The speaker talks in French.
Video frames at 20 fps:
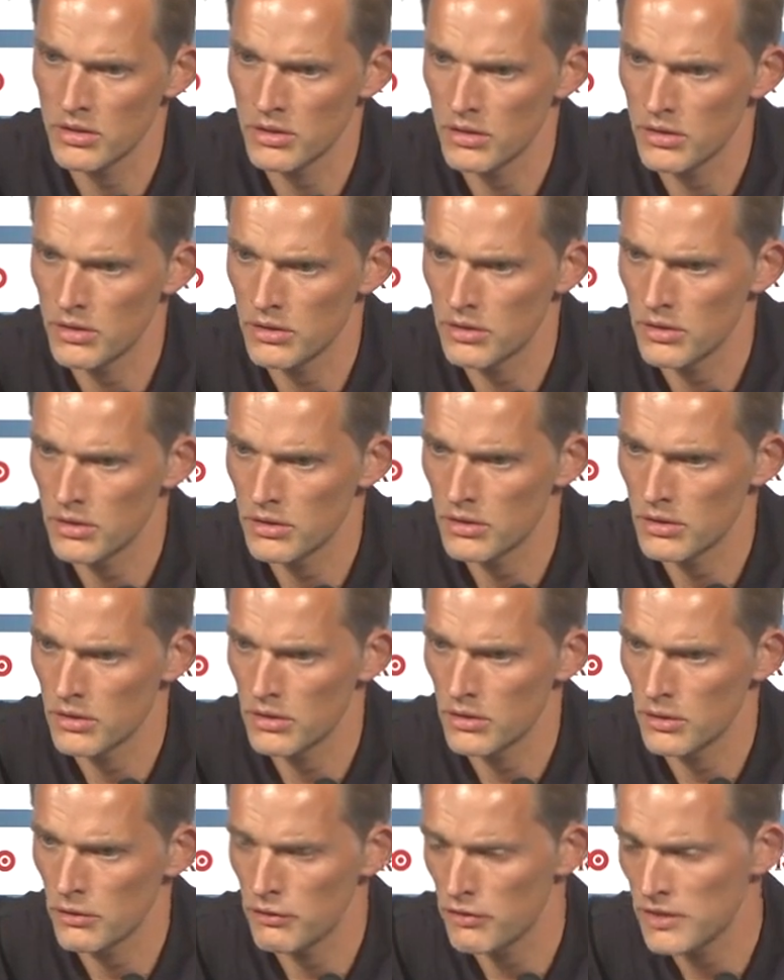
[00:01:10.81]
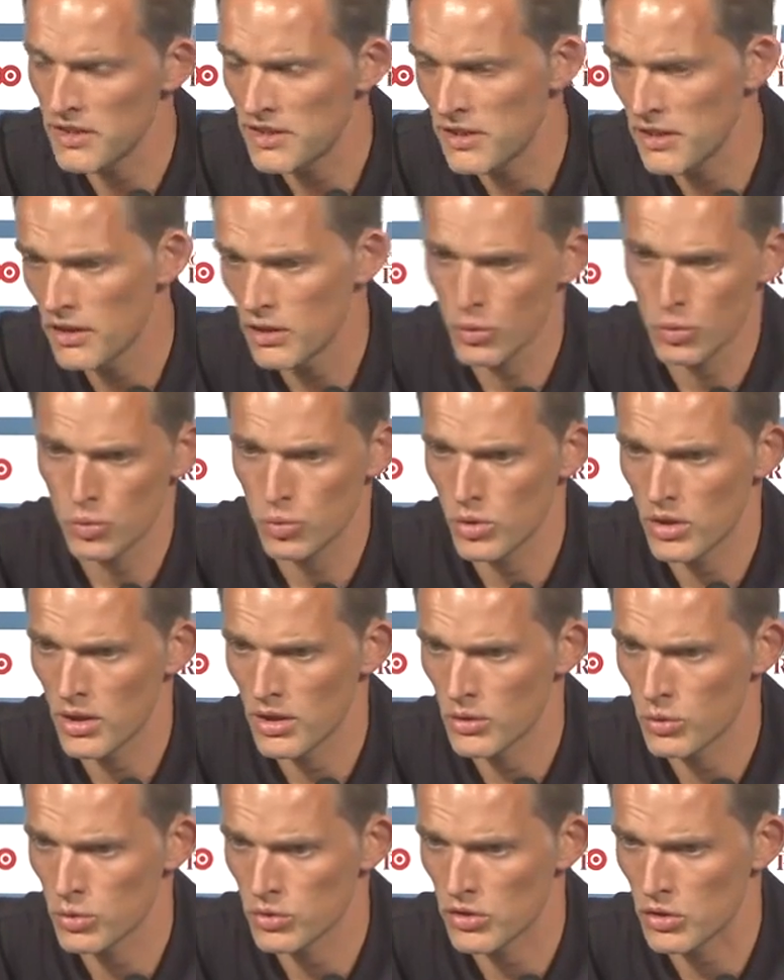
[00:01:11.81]
de, Fide ou
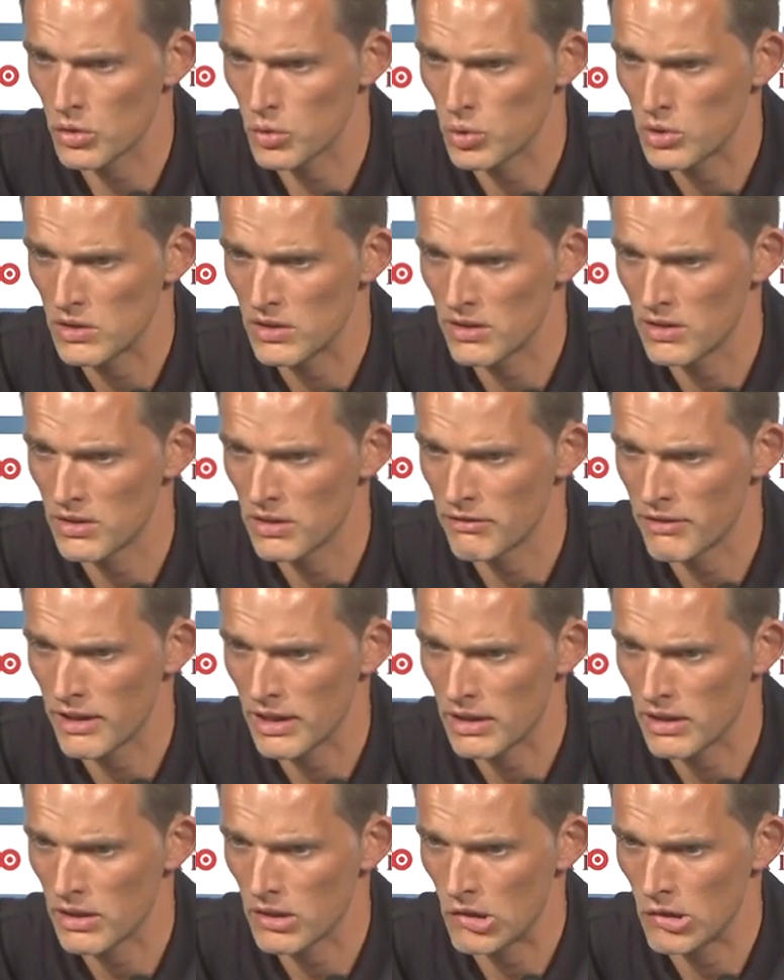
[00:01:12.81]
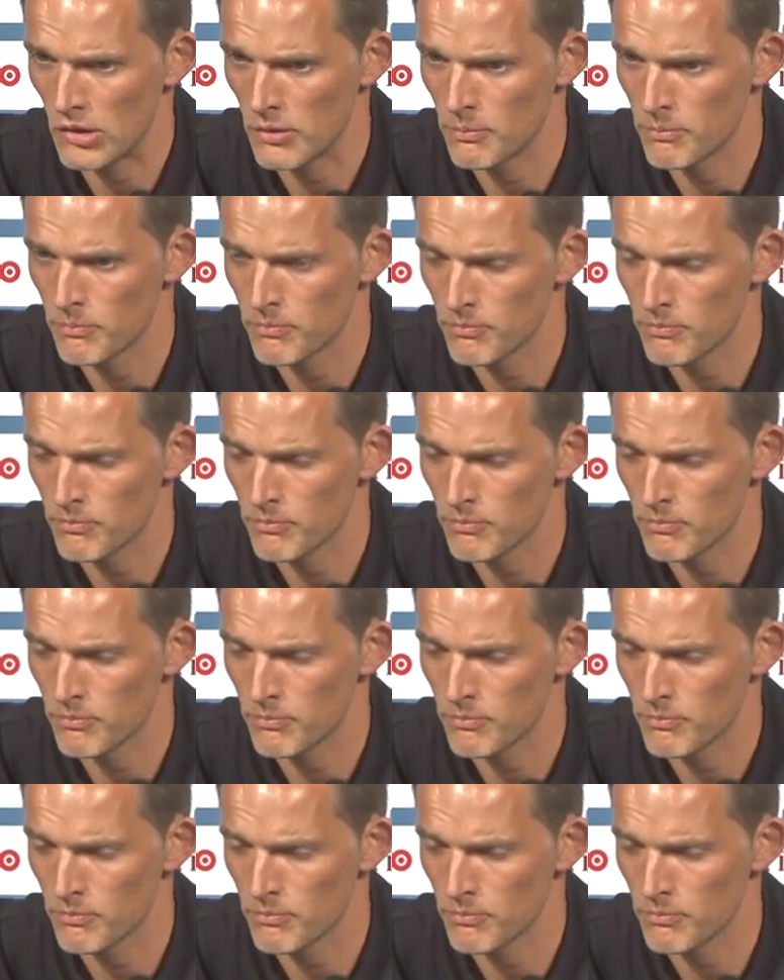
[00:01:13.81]
à l'autre côté avec. Euh,